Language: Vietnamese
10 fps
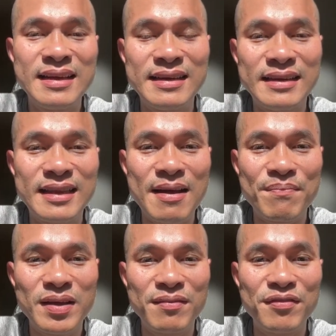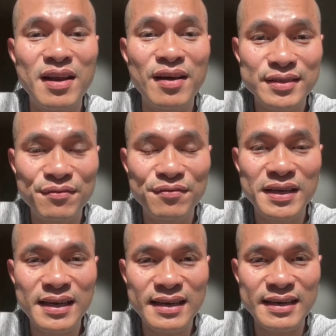kỳ cái cái
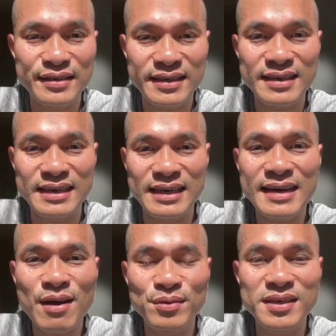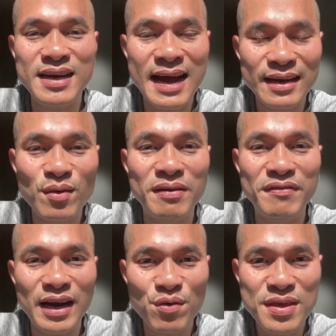philosophy cái triết lý là đầu tư an toàn
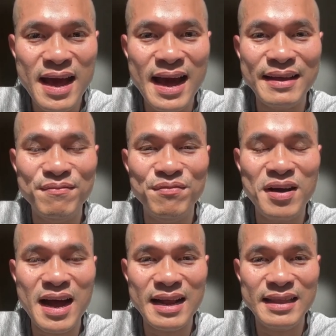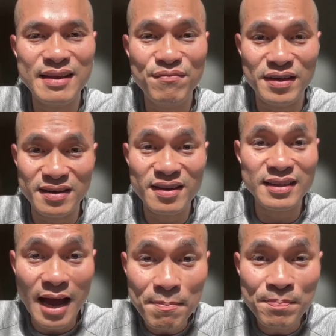và lâu dài và chi phí rất
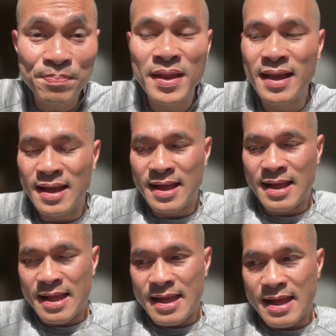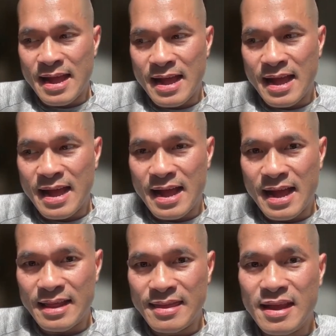là thấp
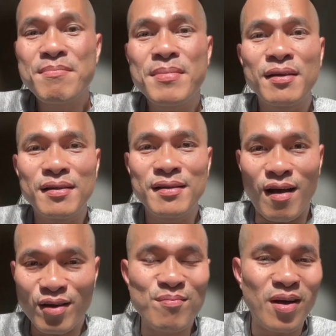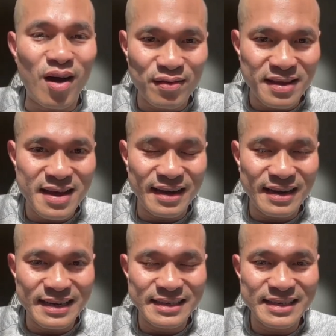à, nhưng mà nó cũng có những
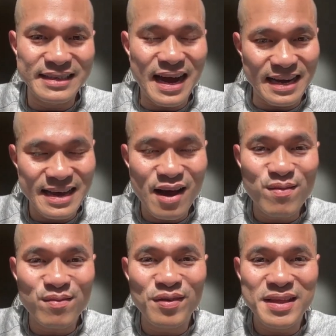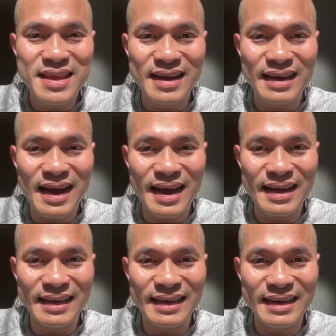kỳ sự khác nhau và những
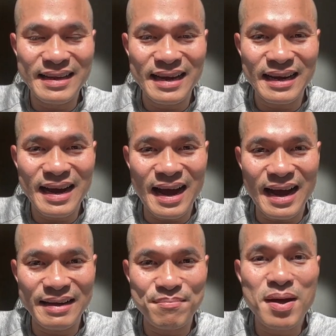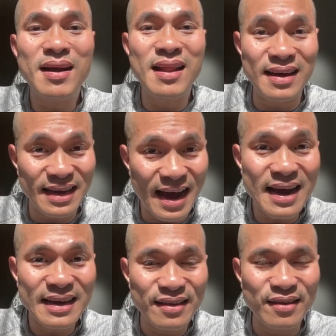cái những cái bất lợi
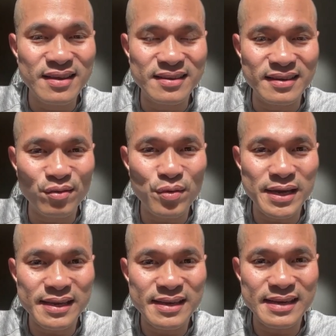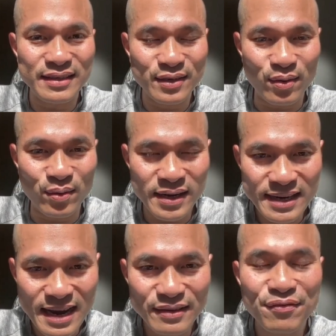khác giữa quỹ chỉ số
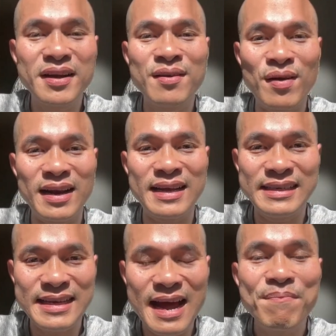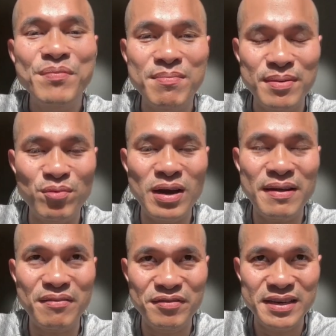index fund hoặc là ETF thì mình muốn
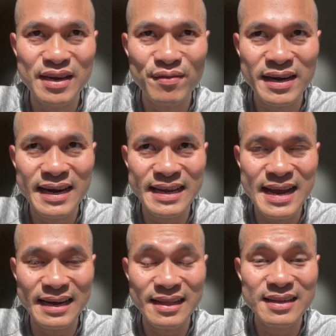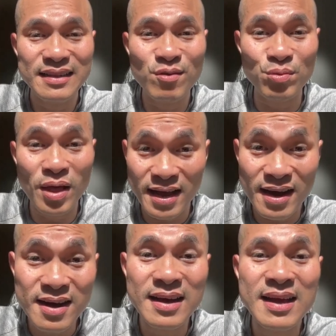làm cái video này để giải thích cụ thể
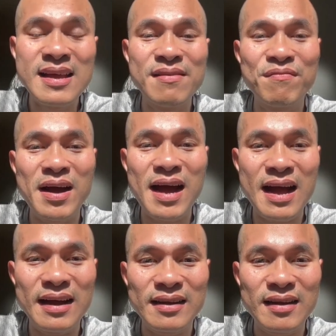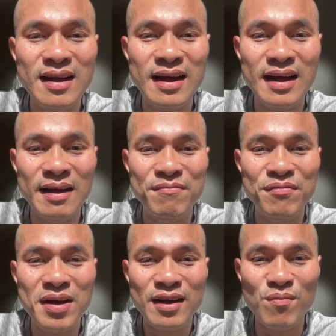hơn và à,
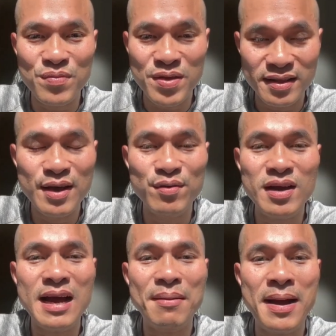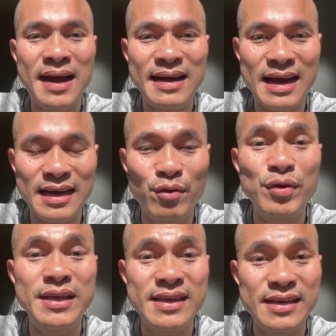và cũng giới thiệu cho các bạn các cái
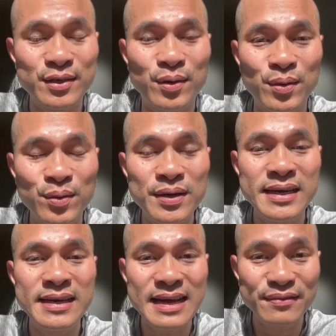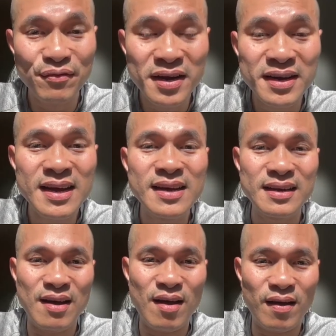quỹ chỉ số index fund
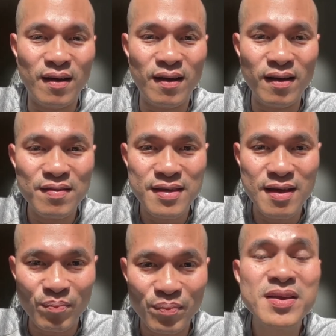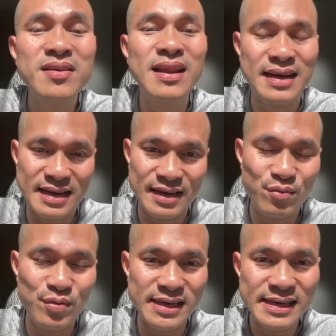nó giống như là các cái
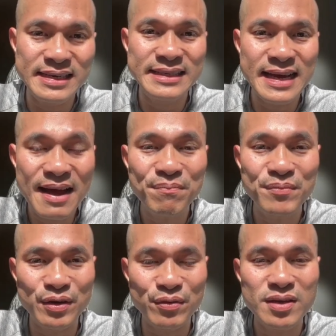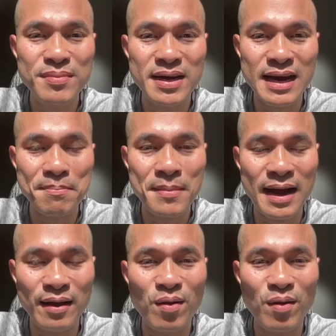quỹ ETF nếu như mà các bạn